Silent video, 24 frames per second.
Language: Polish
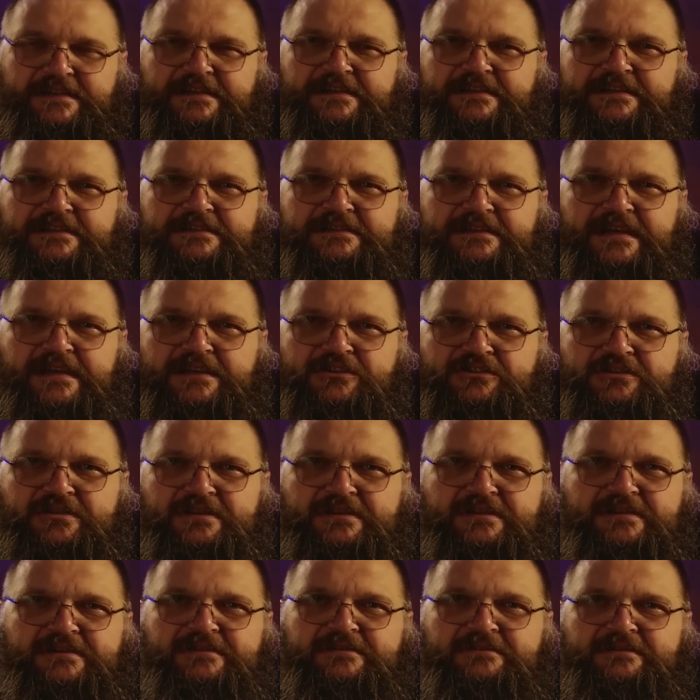
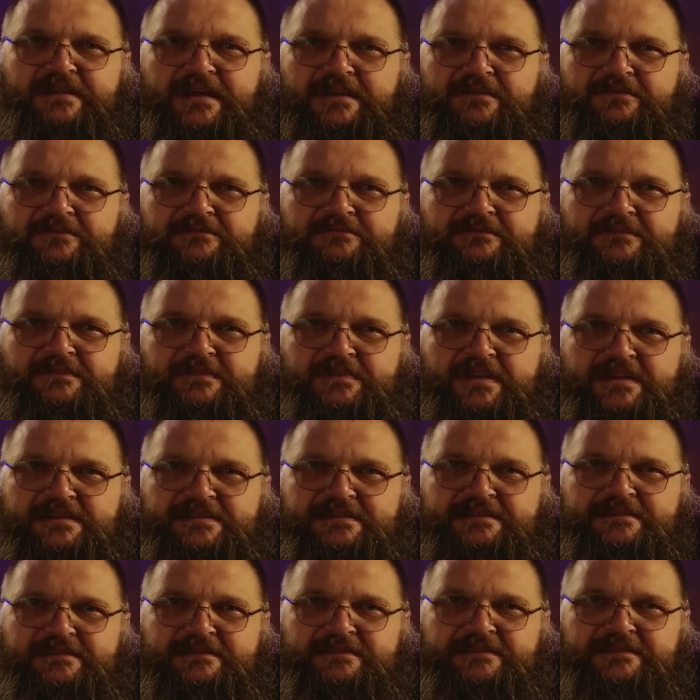Raczej jak
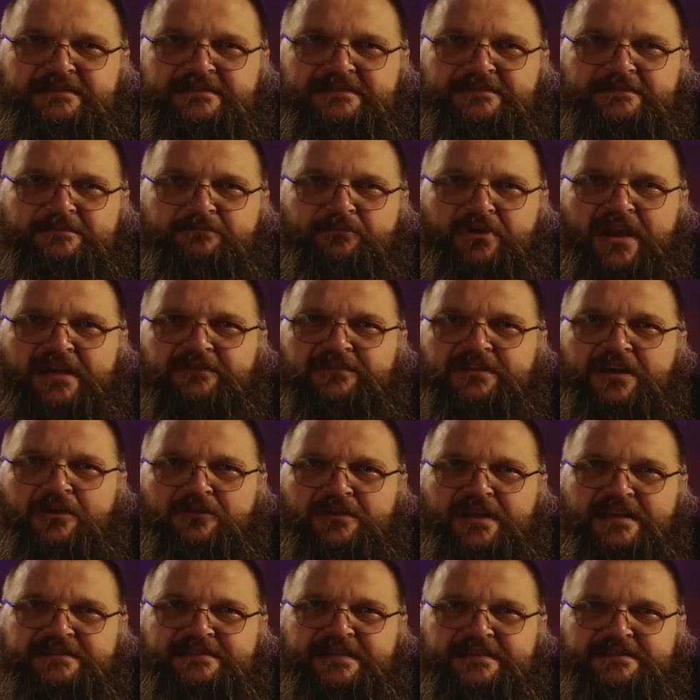jest, prawda o
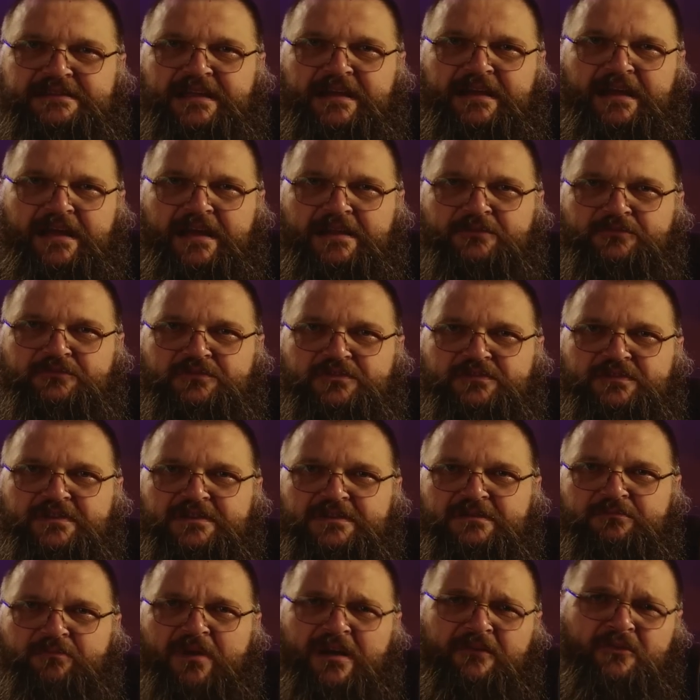nas jest taka, jak mówi
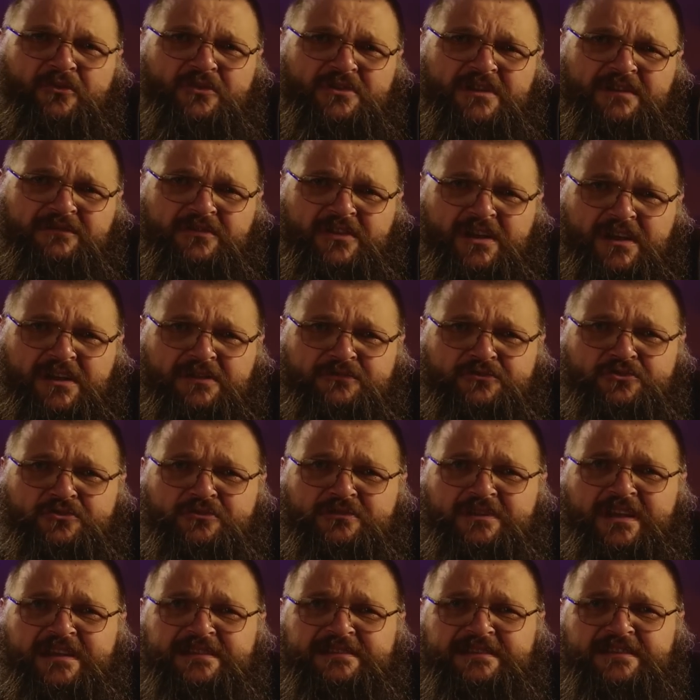święty Paweł, niewiele
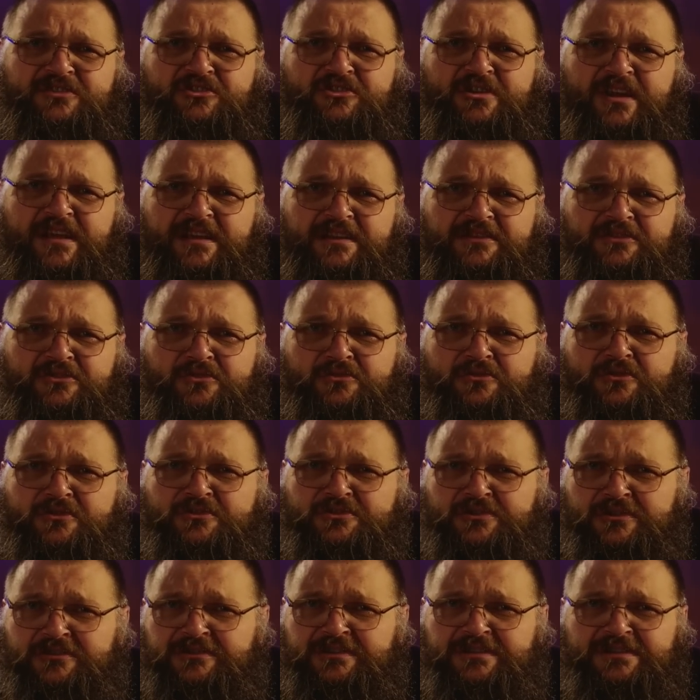wśród nas jest szlachetnie
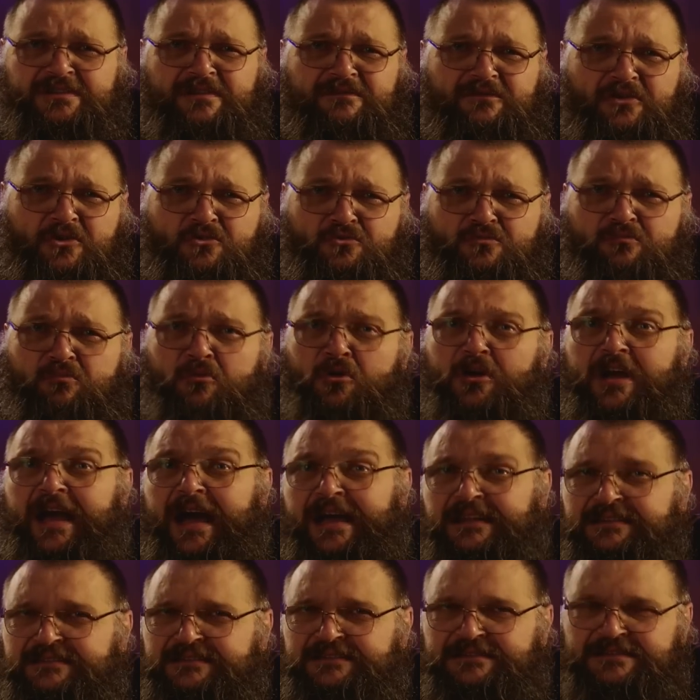urodzonych, niewielu
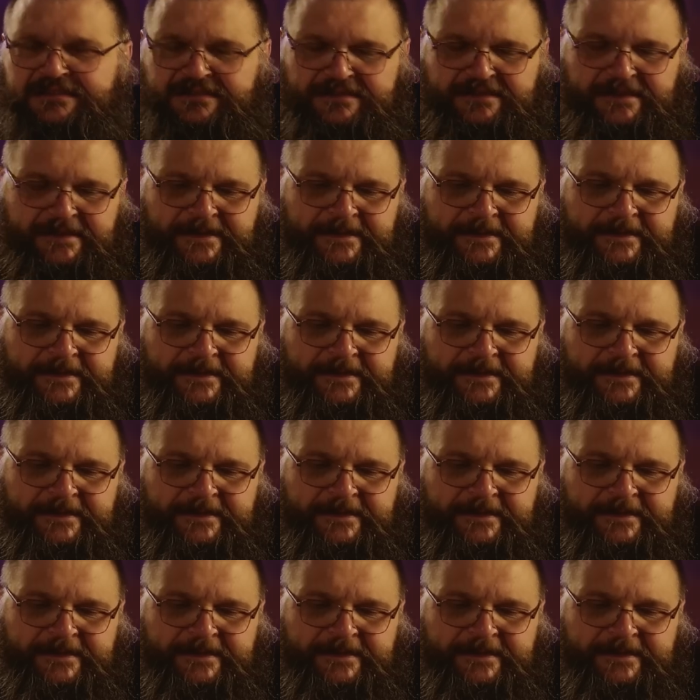bogatych.